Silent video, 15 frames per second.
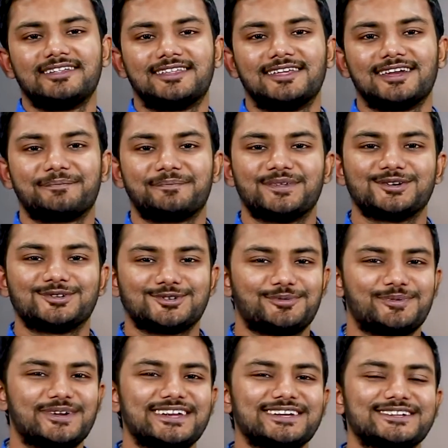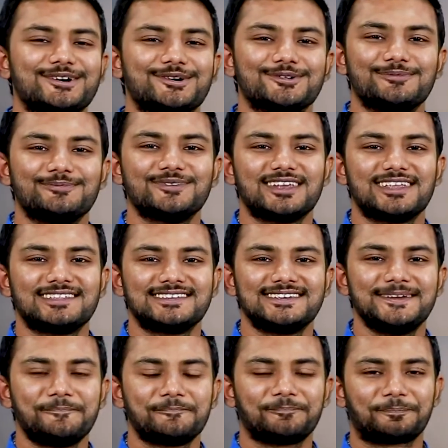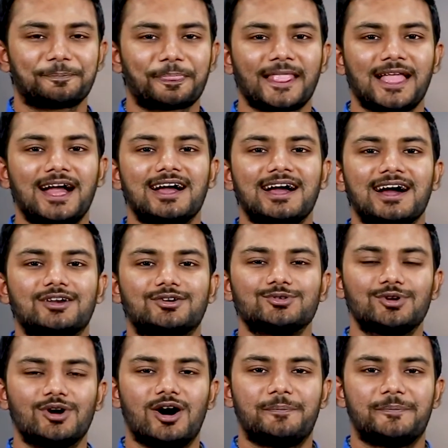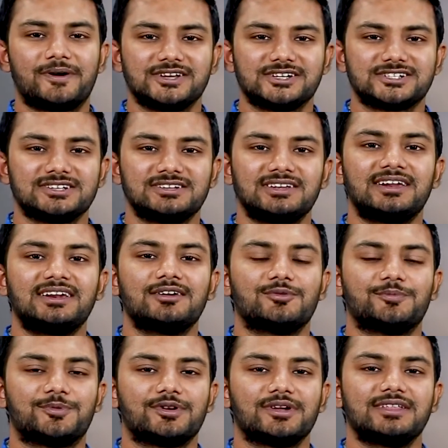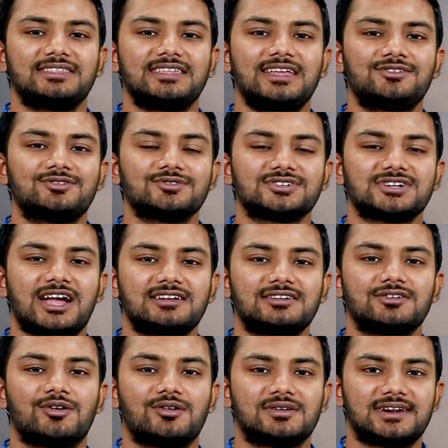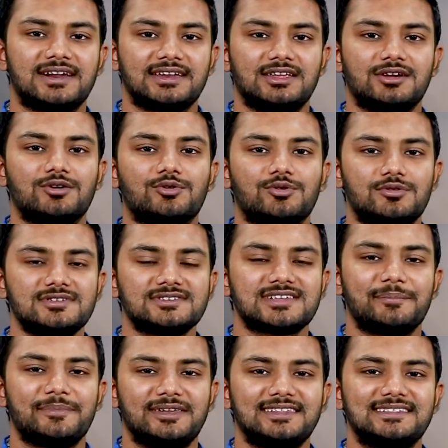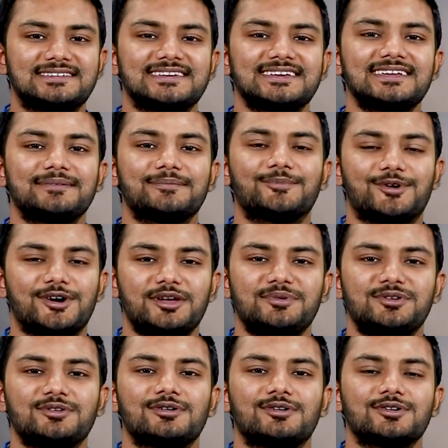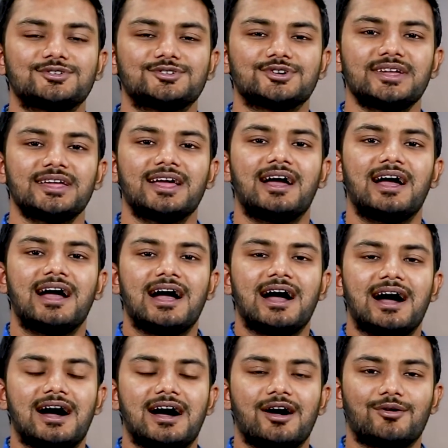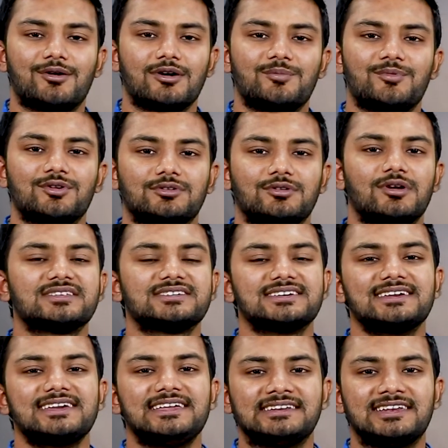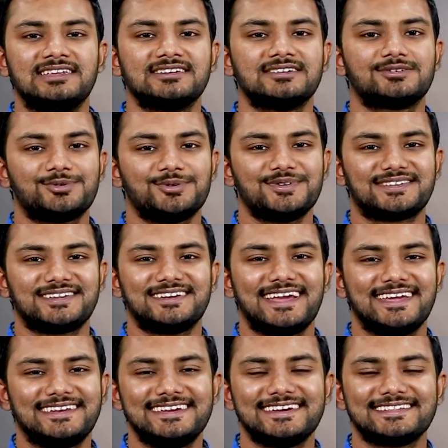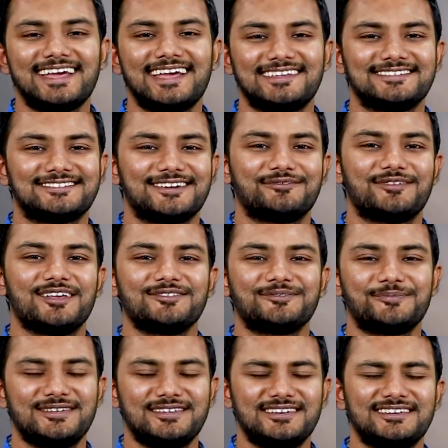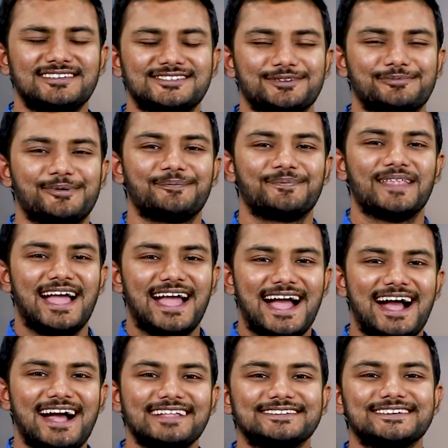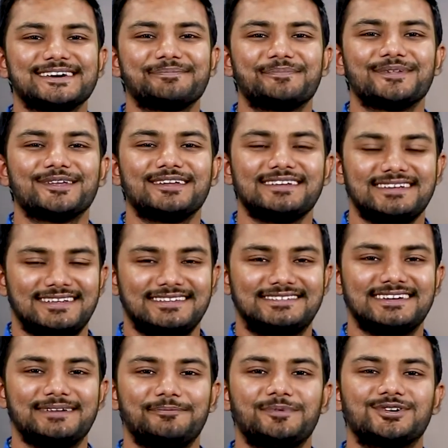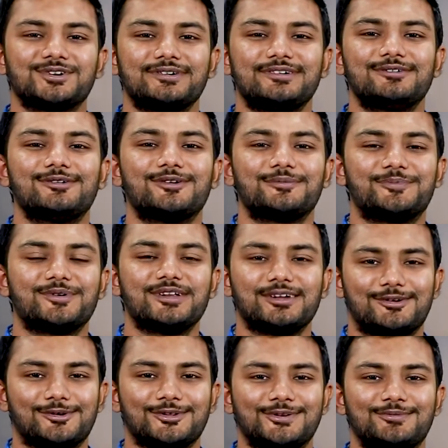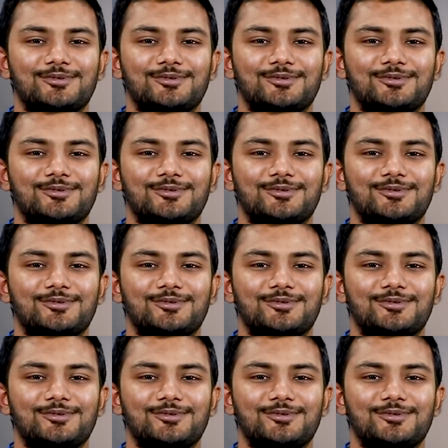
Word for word: থেকে আপনাদের সবাইকে স্বাগতম জানাচ্ছি ট্যুর অপারেশনের উপরে তিনশো ষাট ঘন্টার একটি কোর্স আমি নিচ্ছি মোহাইমিনুল হক জয় কর্মরত আছি ইন্টেলিজেন্ট ট্যুরিস্টেড আইটিএতে অ্যাসিস্ট্যান্ট ভাইস প্রেসিডেন্ট হিসেবে আজকে আপনাদের যে বিষয়গুলোর উপর নিয়ে কথা